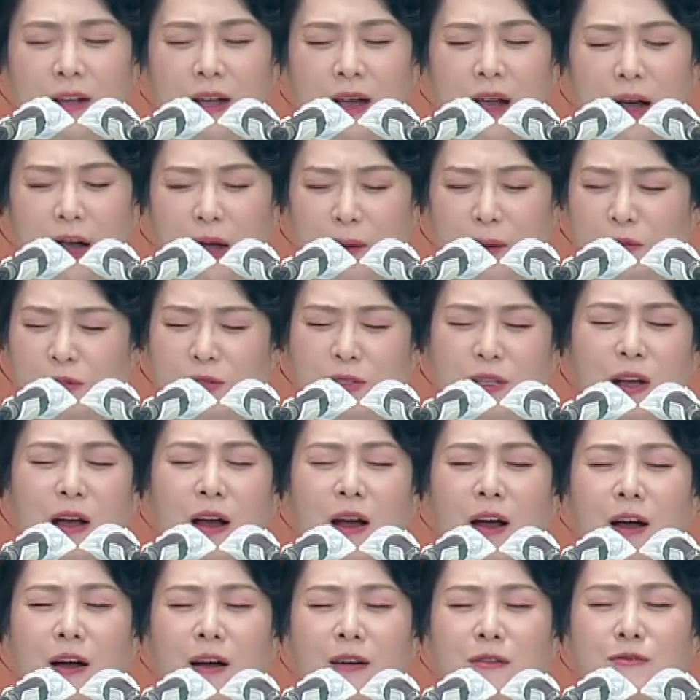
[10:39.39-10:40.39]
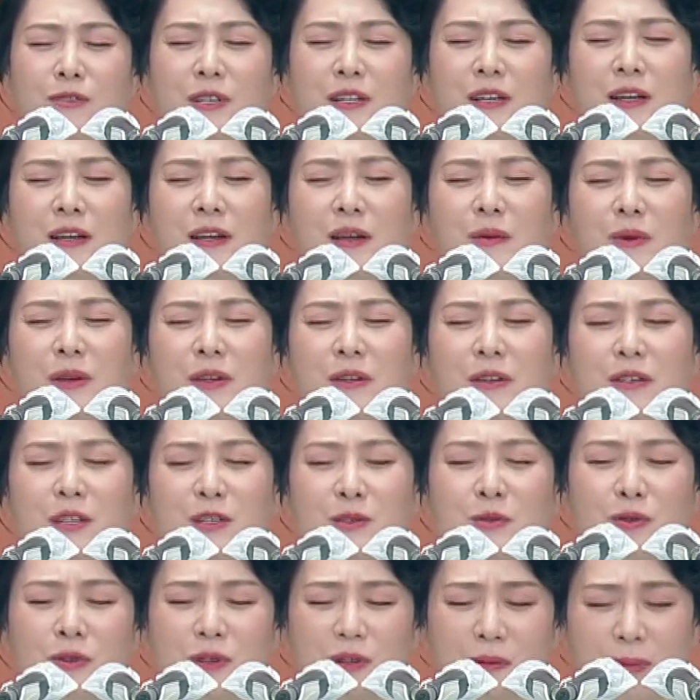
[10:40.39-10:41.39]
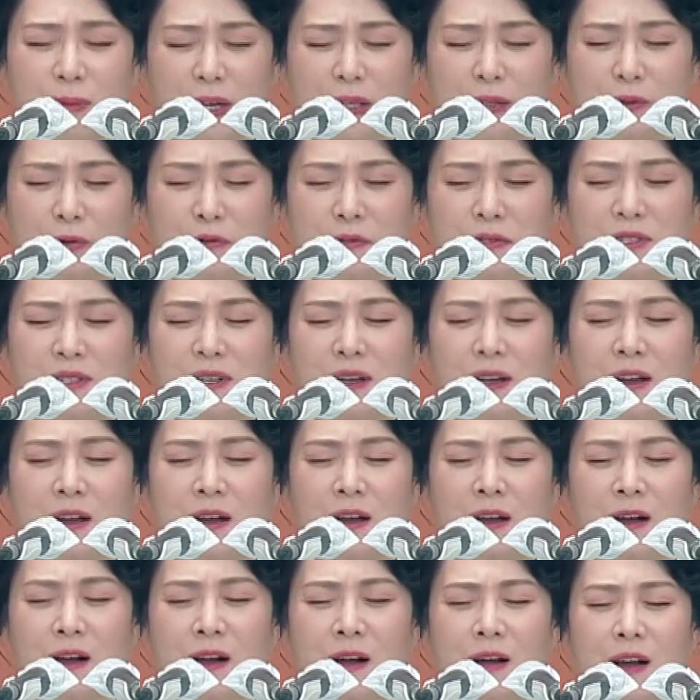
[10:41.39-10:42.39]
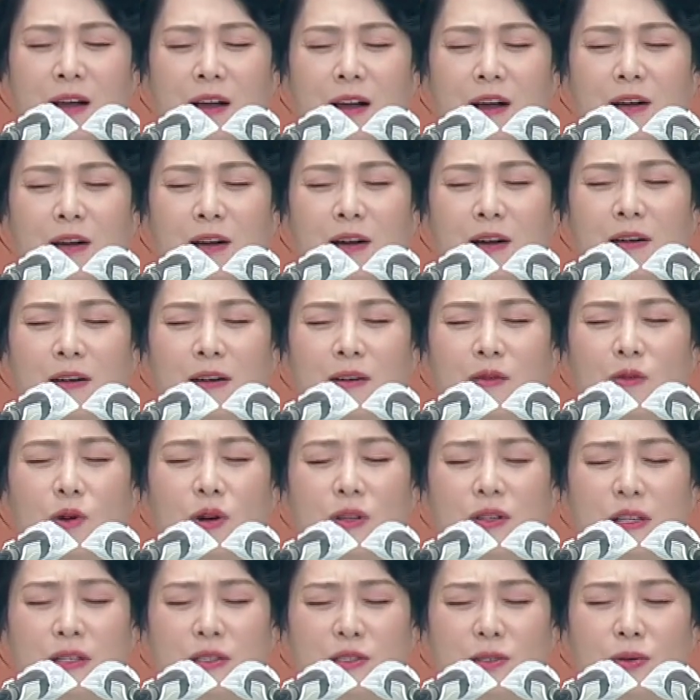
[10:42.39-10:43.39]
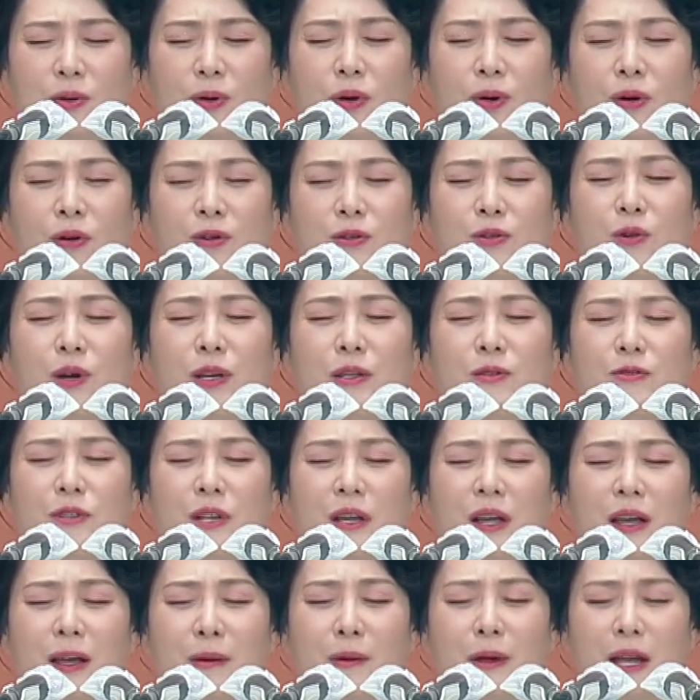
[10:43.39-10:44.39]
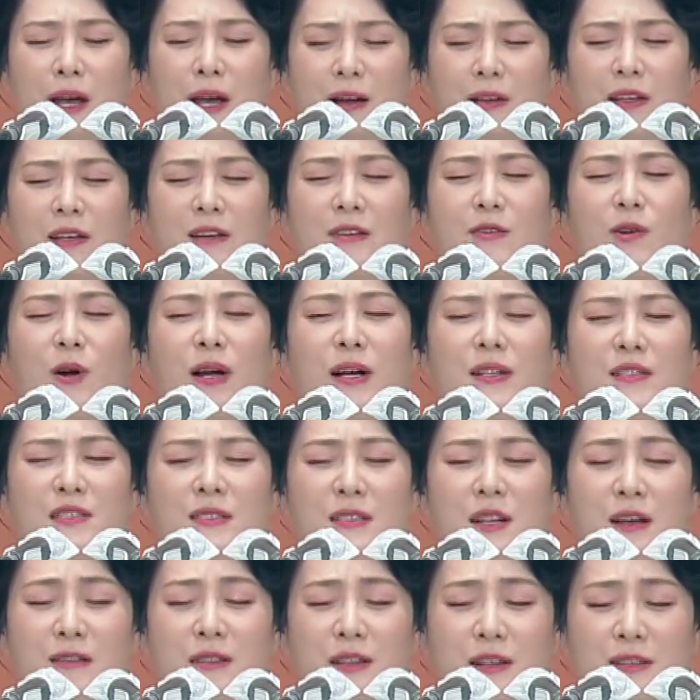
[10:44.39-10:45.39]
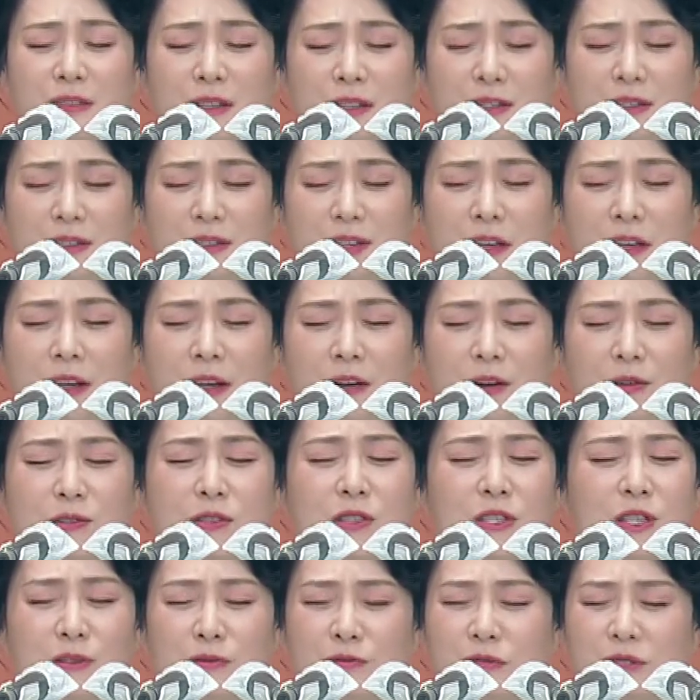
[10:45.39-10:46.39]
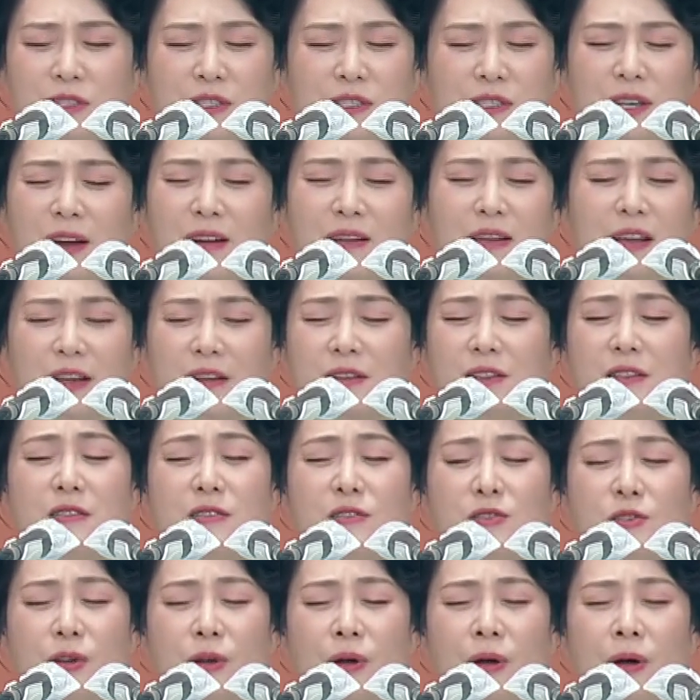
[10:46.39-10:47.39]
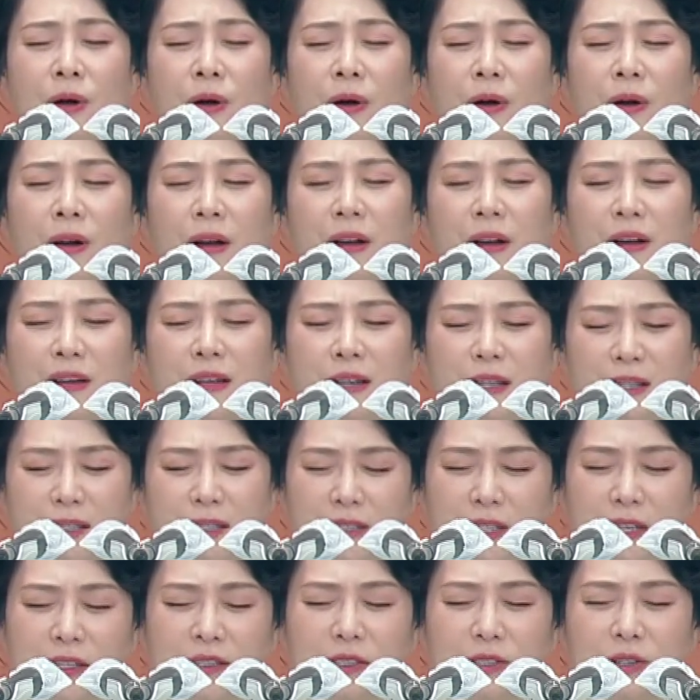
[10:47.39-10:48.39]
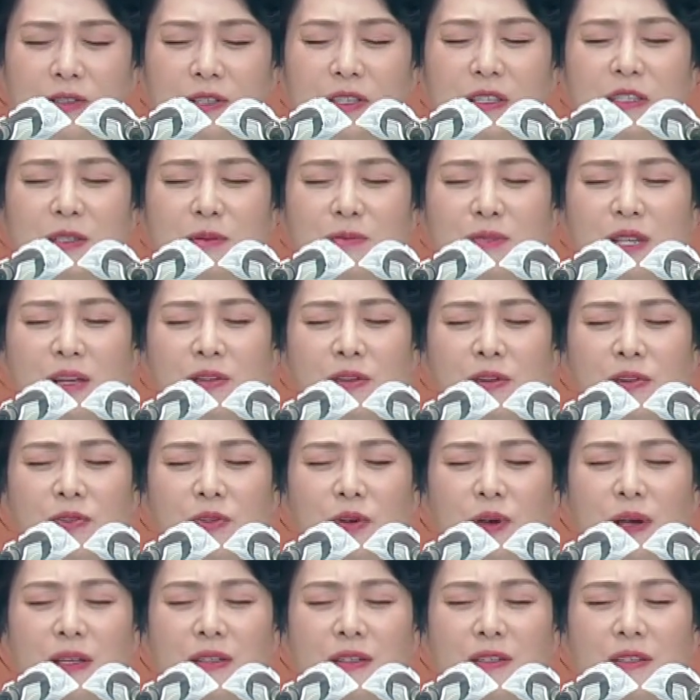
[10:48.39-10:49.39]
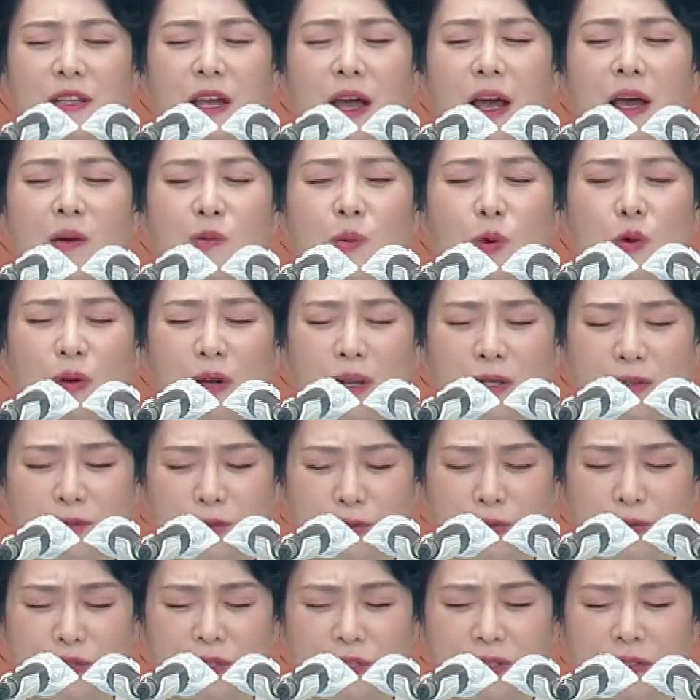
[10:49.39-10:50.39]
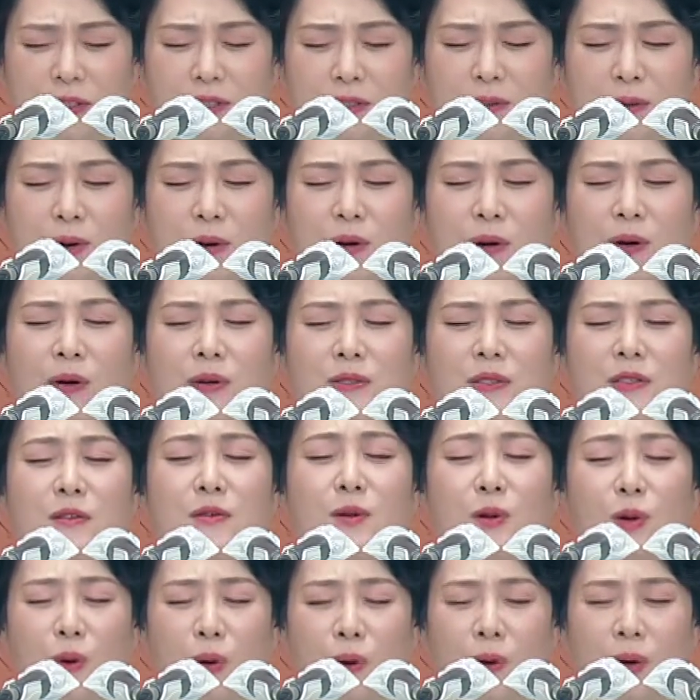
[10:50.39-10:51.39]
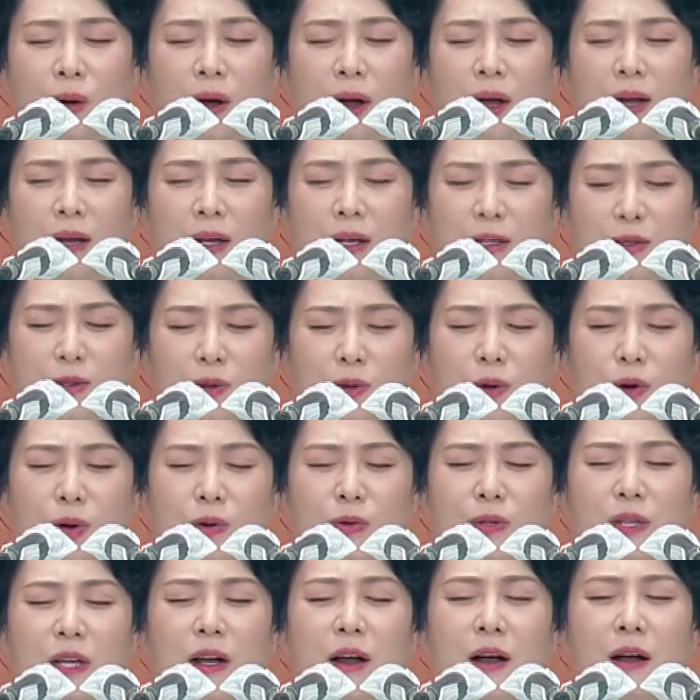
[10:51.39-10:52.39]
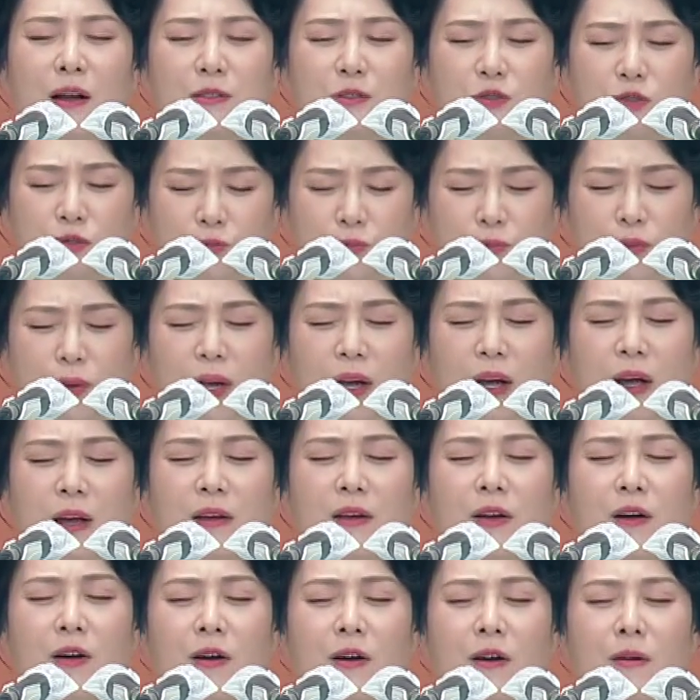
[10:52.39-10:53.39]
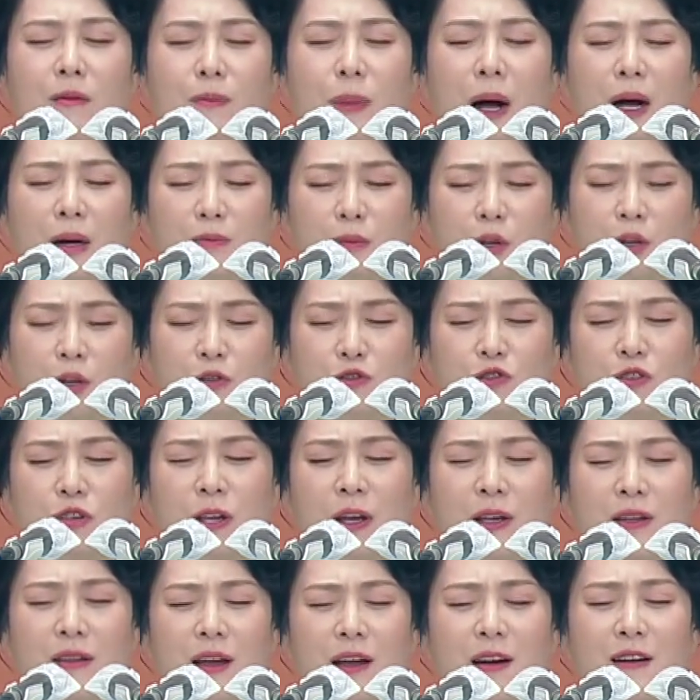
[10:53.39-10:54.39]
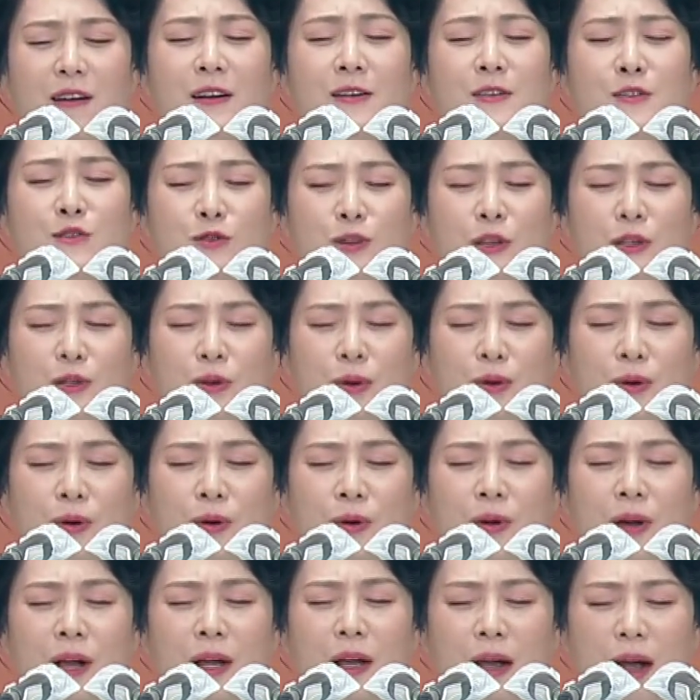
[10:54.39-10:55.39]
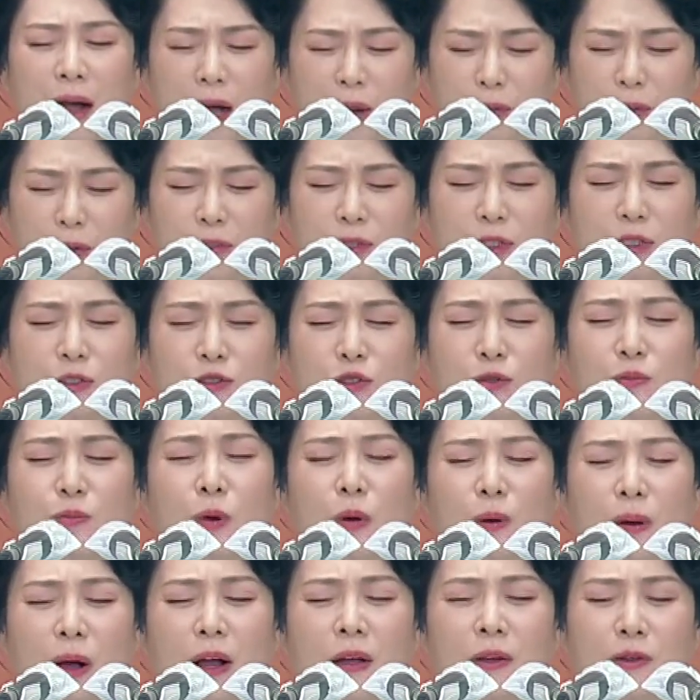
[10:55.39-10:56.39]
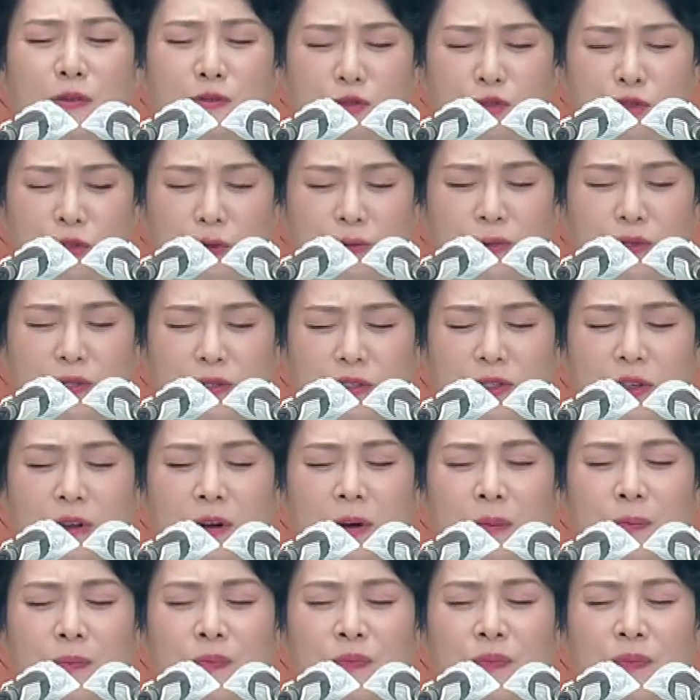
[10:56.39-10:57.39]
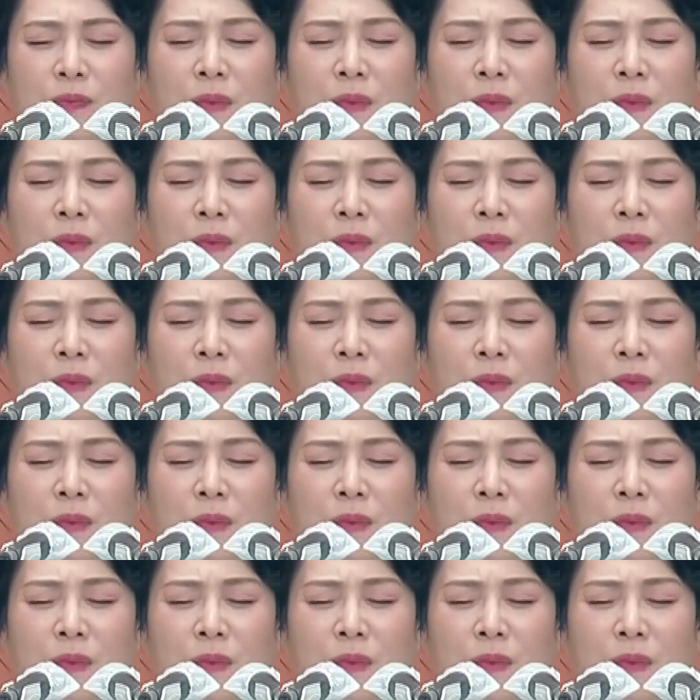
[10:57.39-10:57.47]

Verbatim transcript: 아버지가 우리의 예배를 기도를 받고자 원하시고 또한 우리의 향이 그와 같이 상달될 때 어찌 이루시지 않겠는지요? 이제 2024년도에는 이 행복한 소식들로 듣고 또 우리가 준비하여 마음껏 취해 나갈 수 있도록 아버지 축복하여 주옵소서.